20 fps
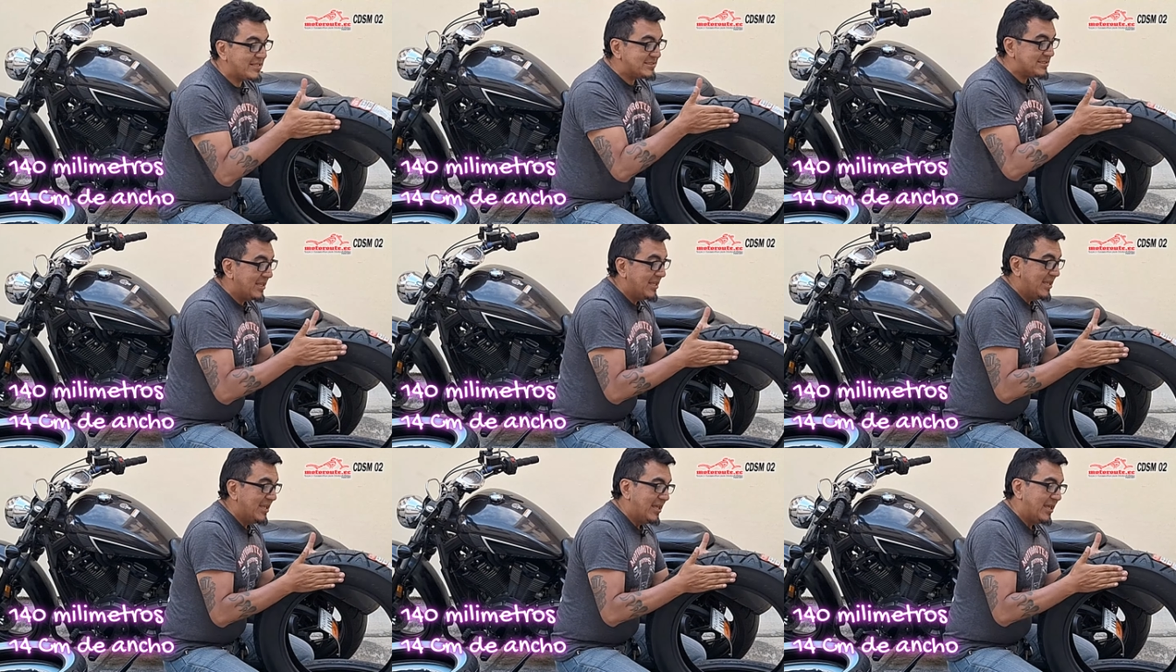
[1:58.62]

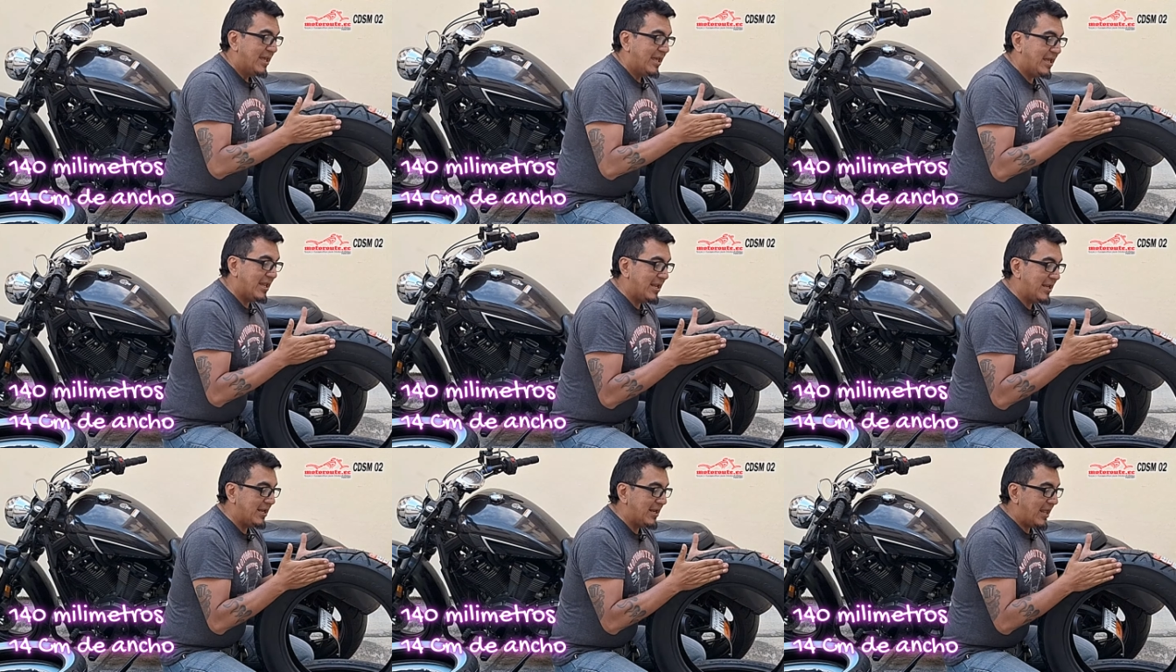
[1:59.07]
es
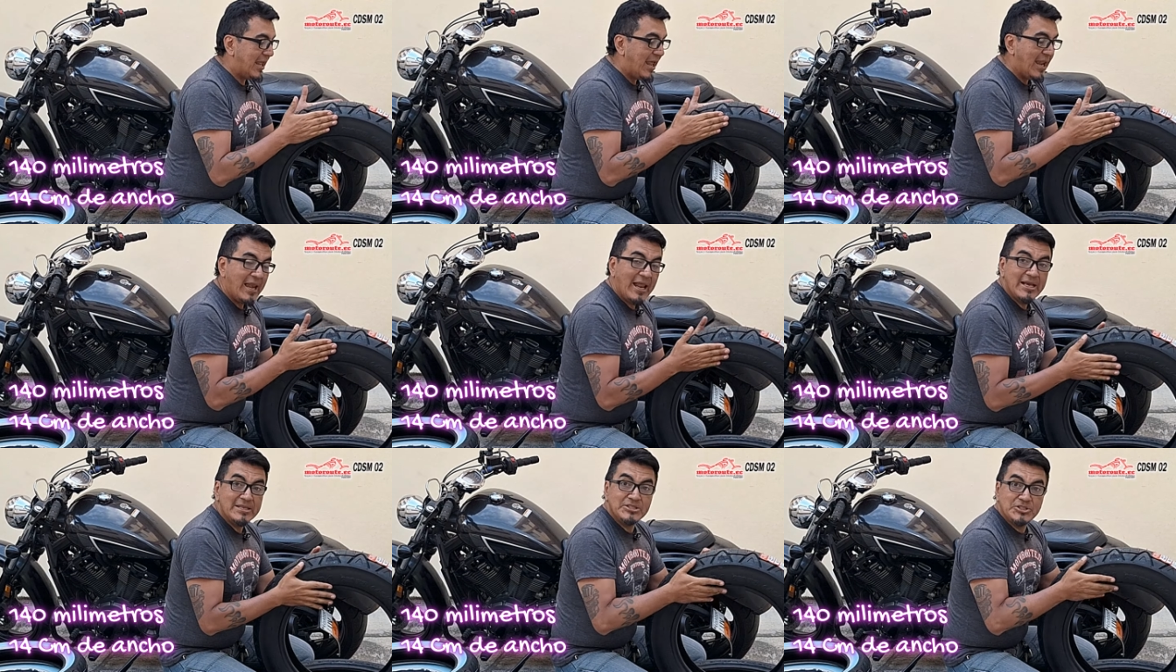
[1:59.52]
el,
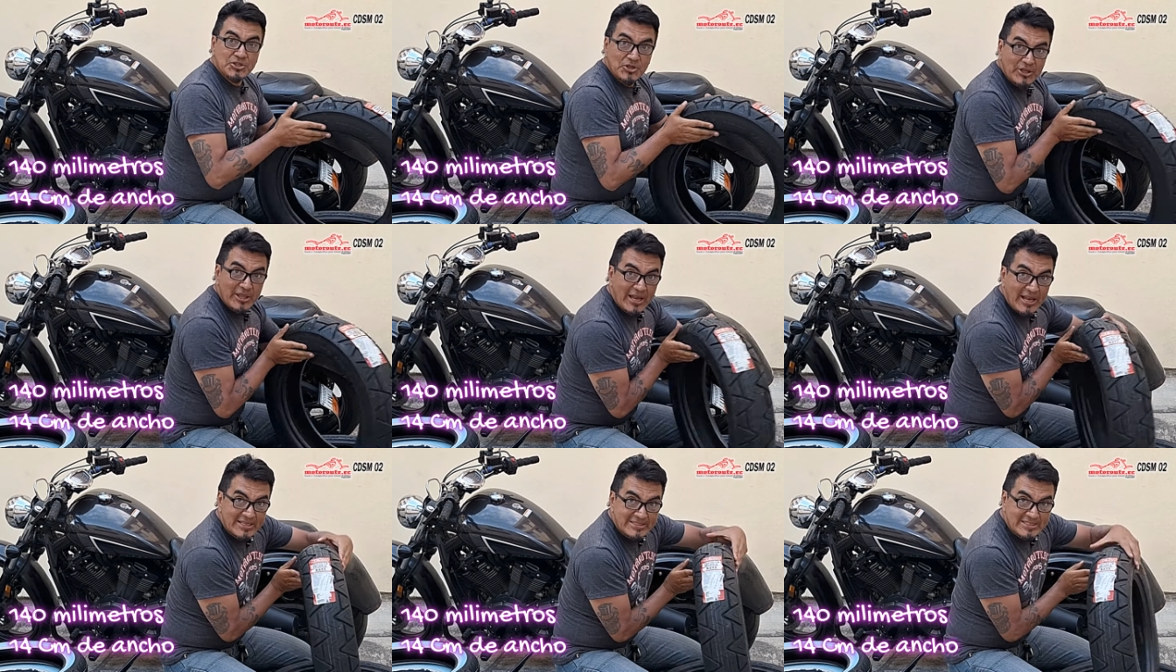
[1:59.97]
ancho
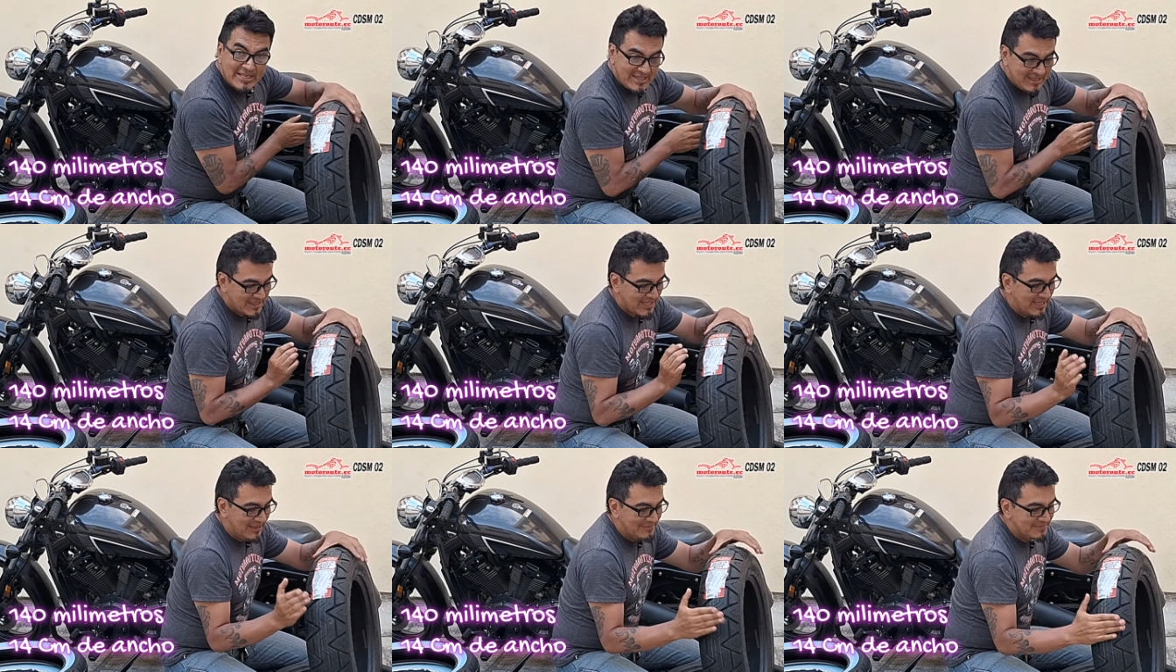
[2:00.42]
de la
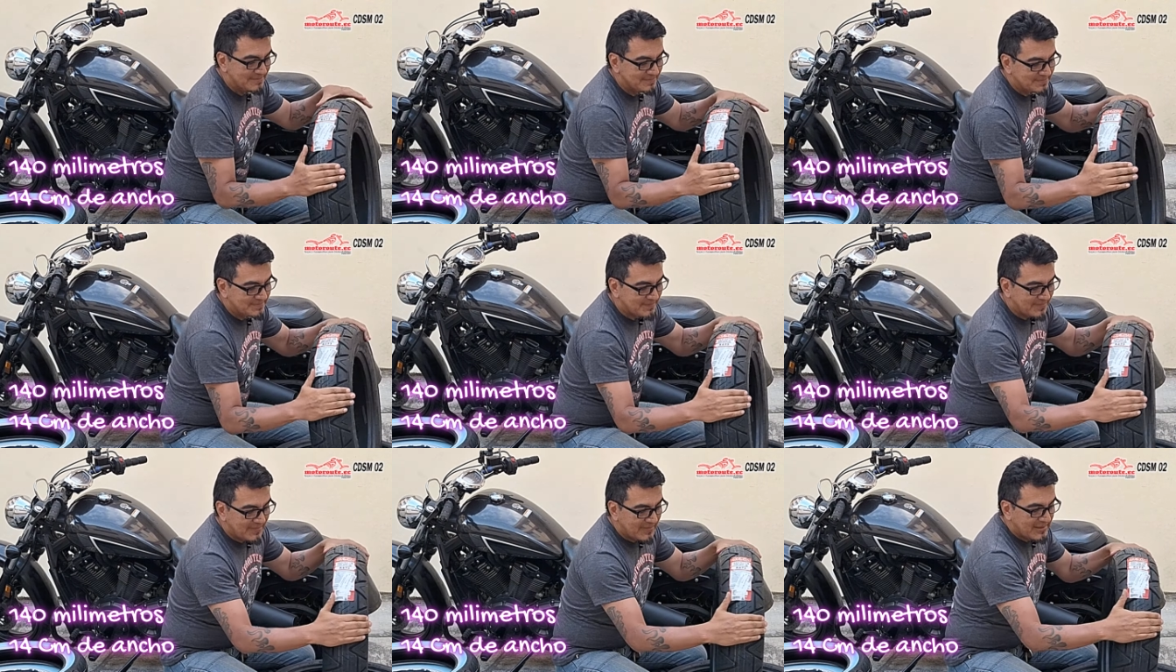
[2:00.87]
llanta,
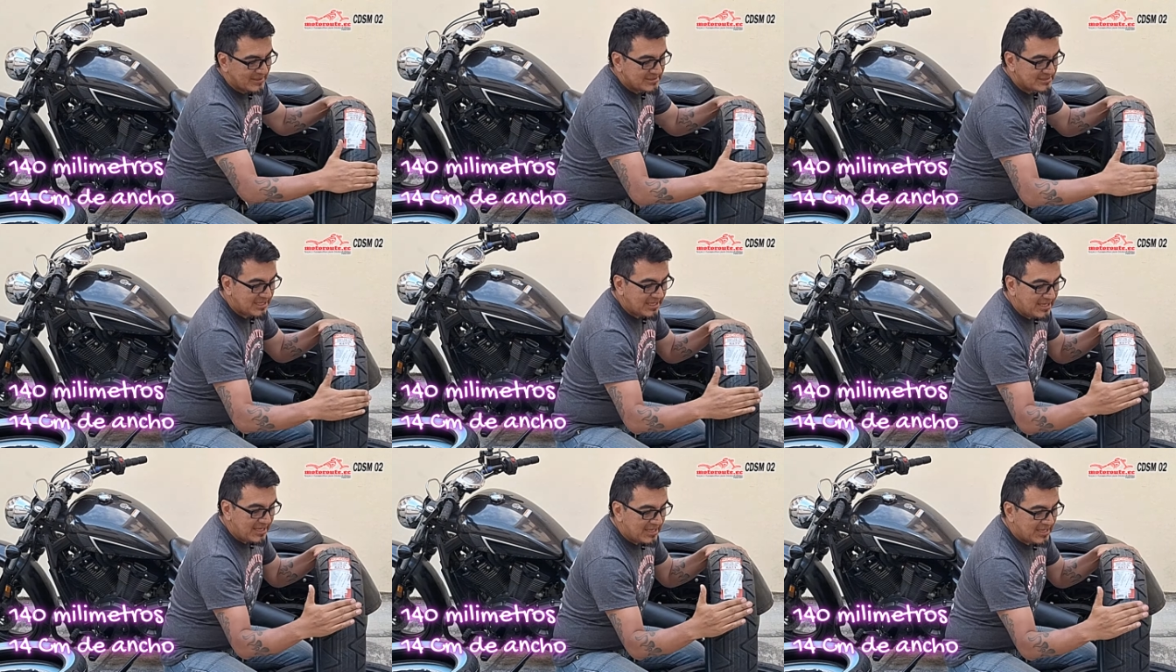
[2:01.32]

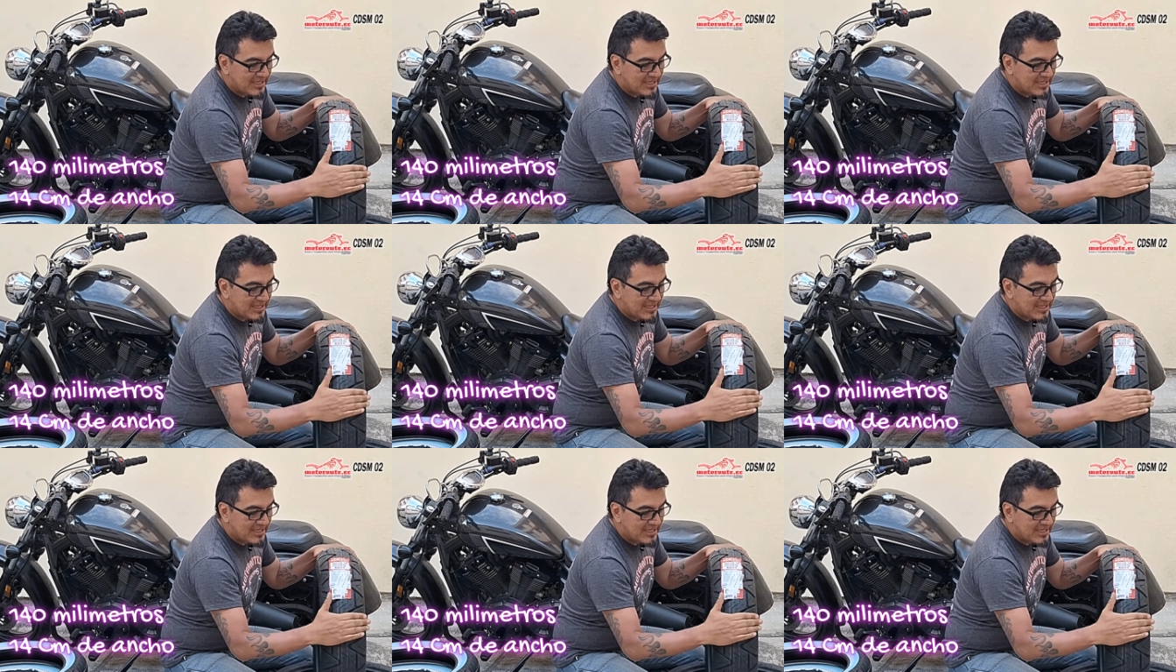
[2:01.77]
¿sí?